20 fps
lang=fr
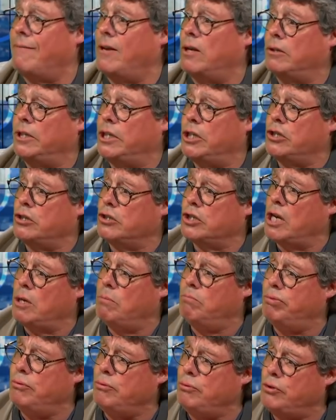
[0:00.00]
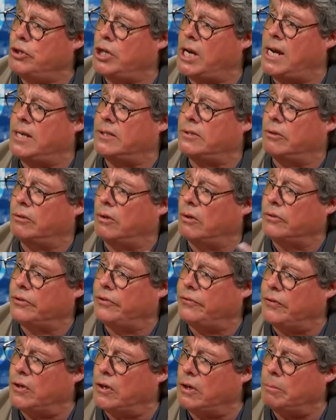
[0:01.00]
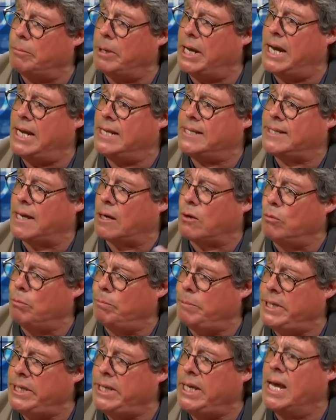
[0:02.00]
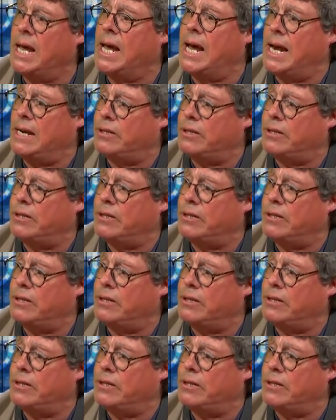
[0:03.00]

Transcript: La valeur d'échange, elle bouge, elle se transforme, elle s'accomplit,